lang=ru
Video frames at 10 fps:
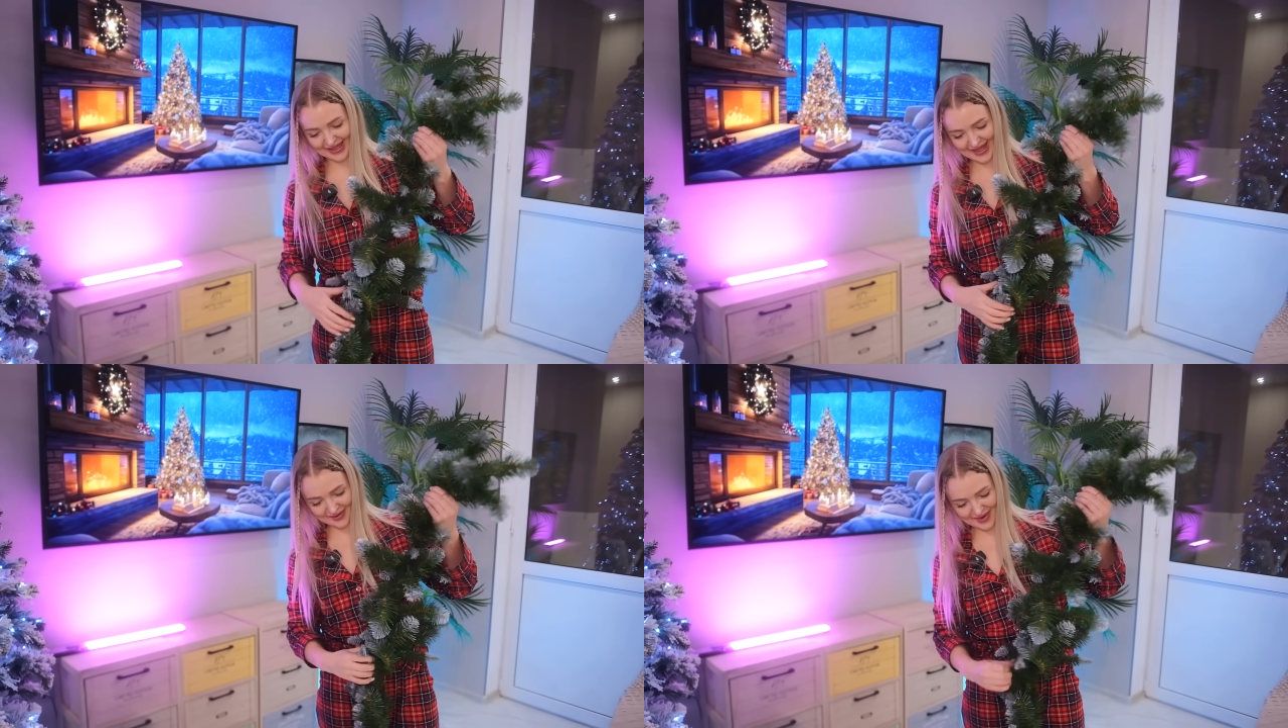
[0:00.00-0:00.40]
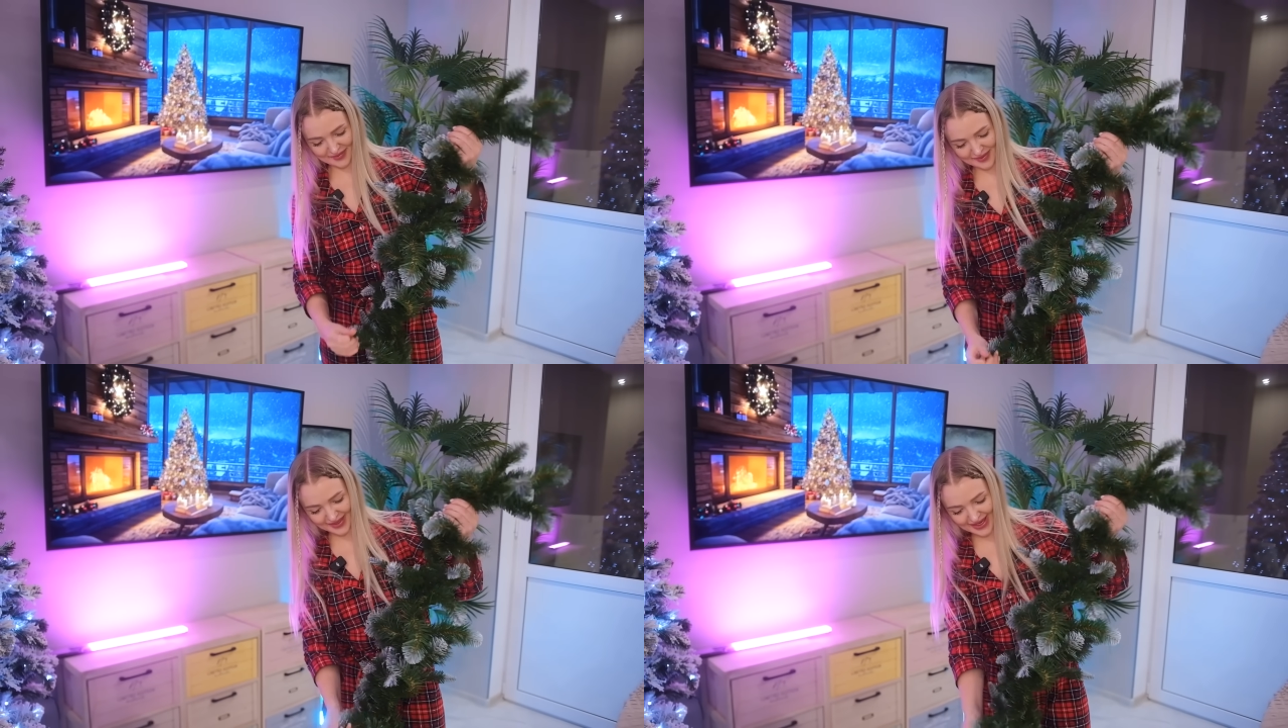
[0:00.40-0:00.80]
Давай,
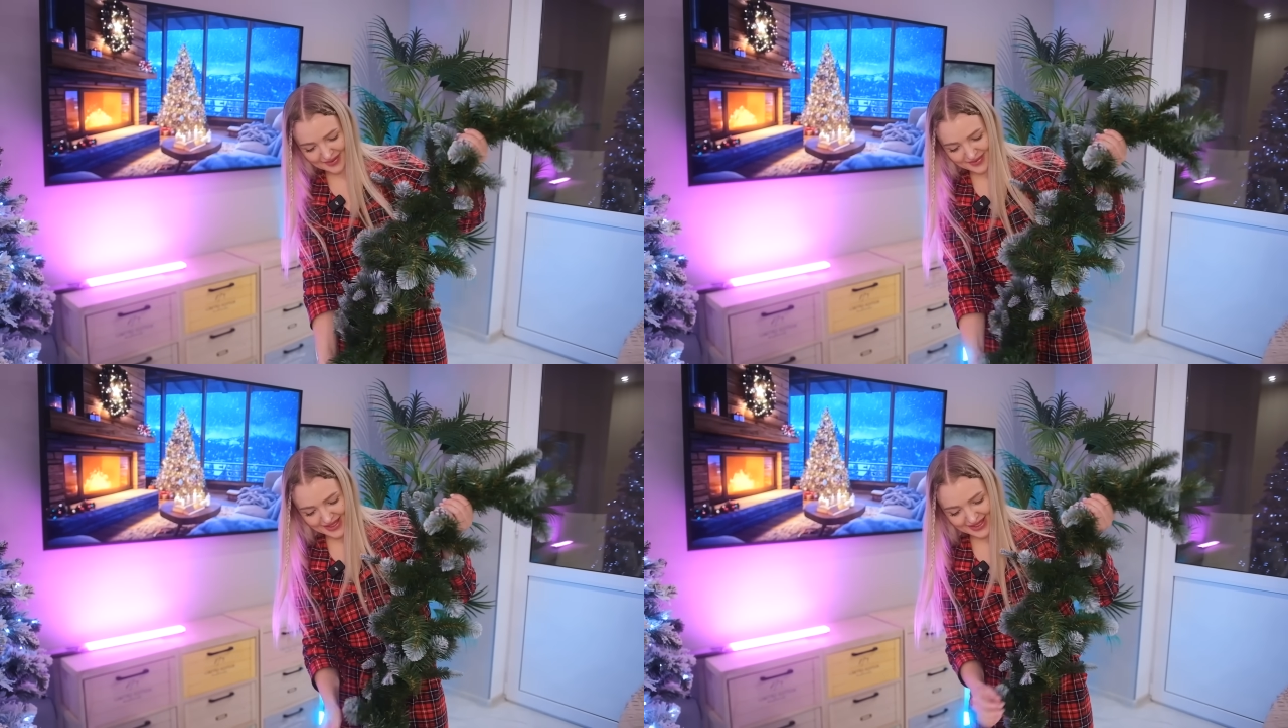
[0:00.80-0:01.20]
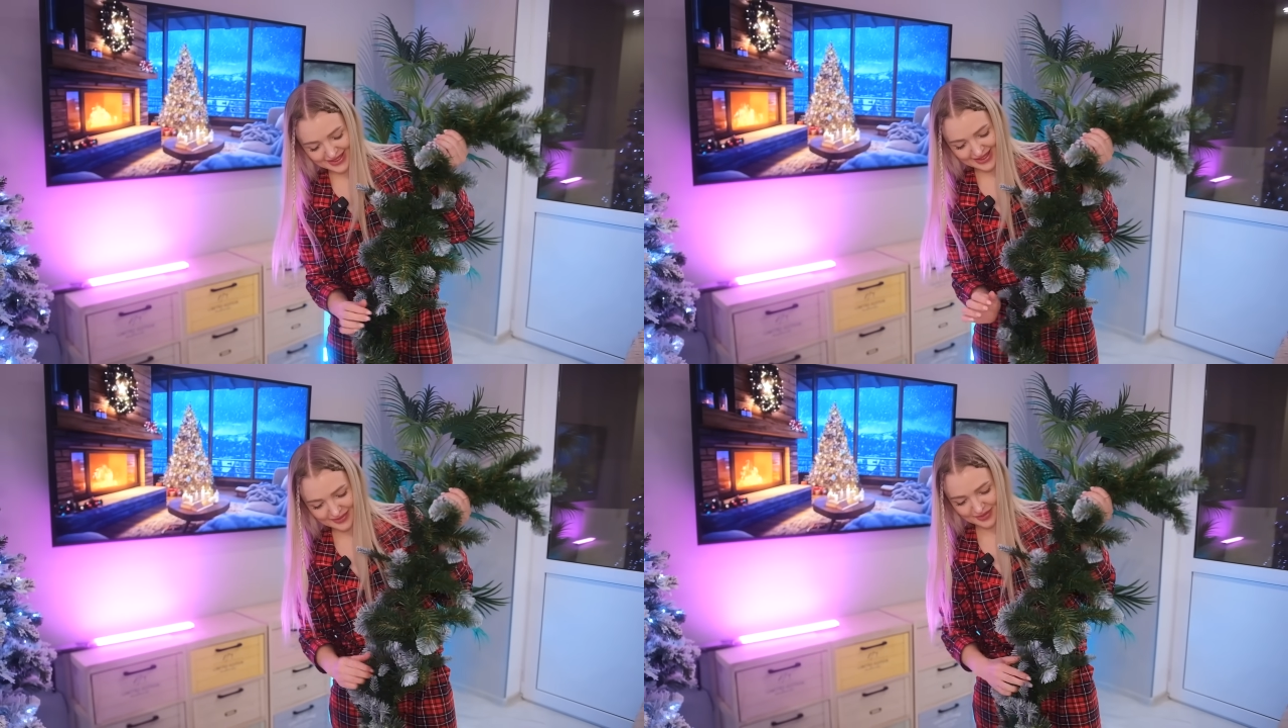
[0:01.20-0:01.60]
помогай
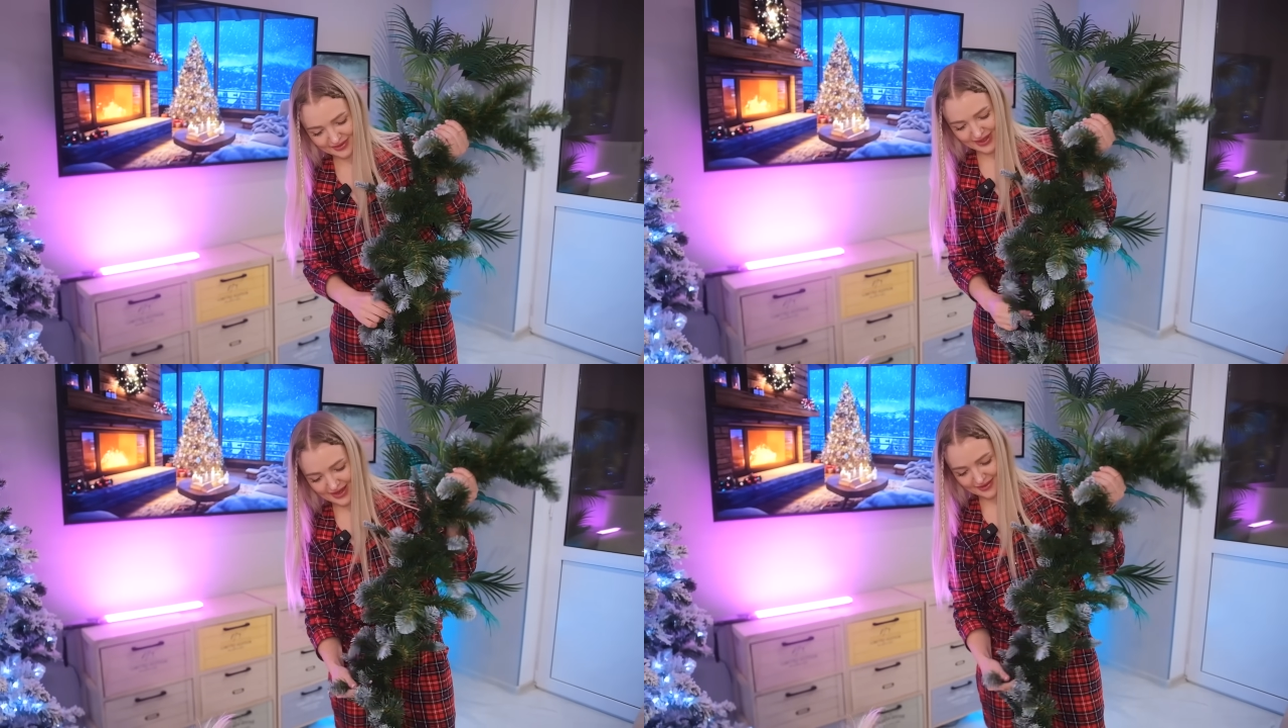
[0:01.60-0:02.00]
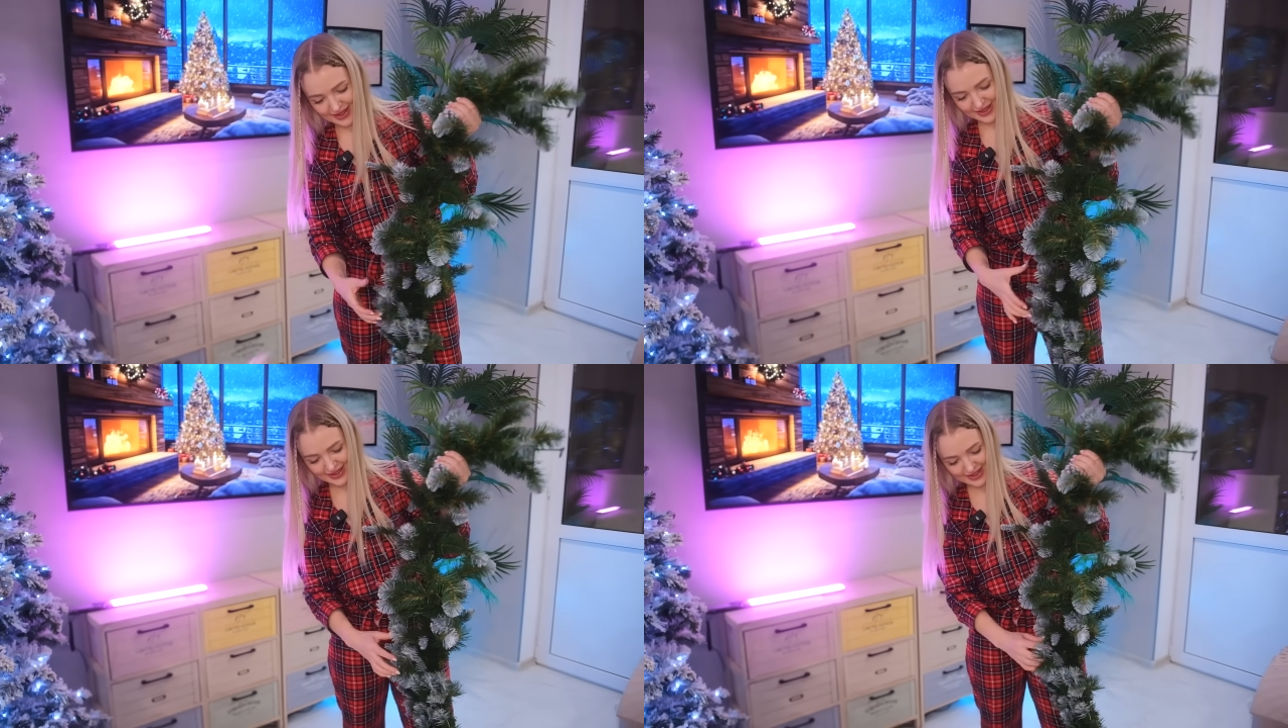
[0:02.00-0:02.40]
Милеше, расправляй
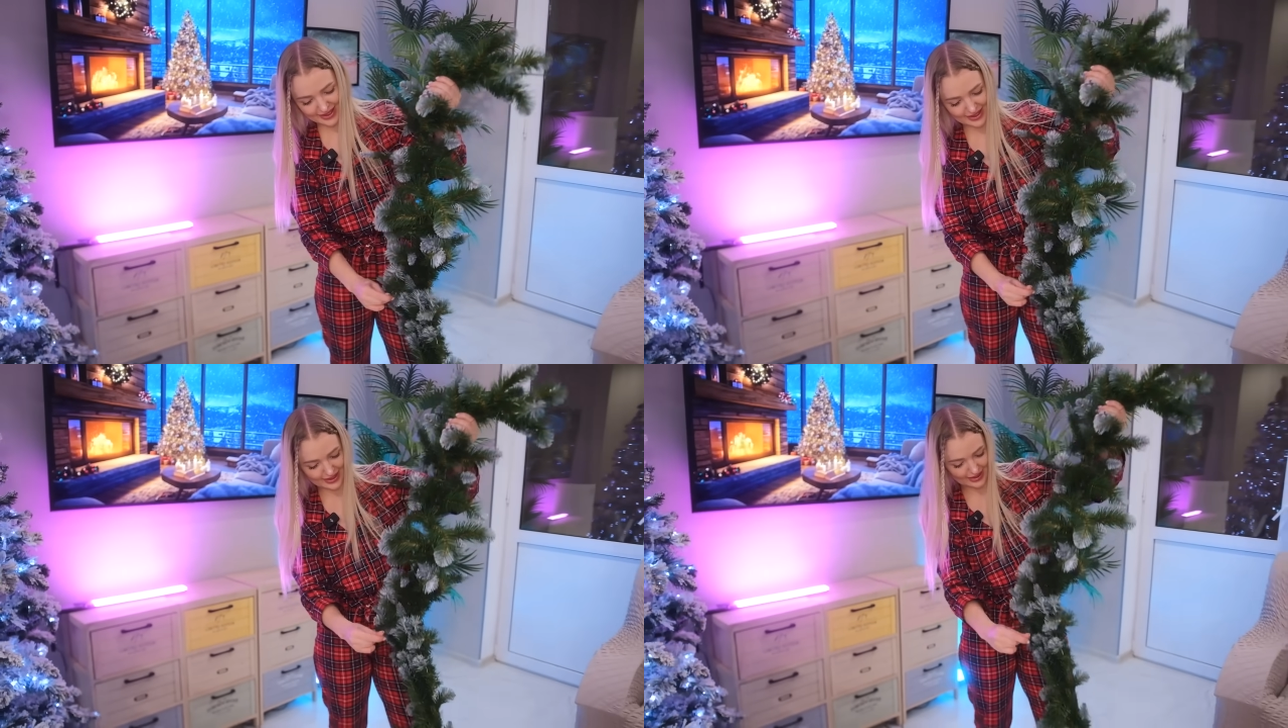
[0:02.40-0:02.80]
веточки.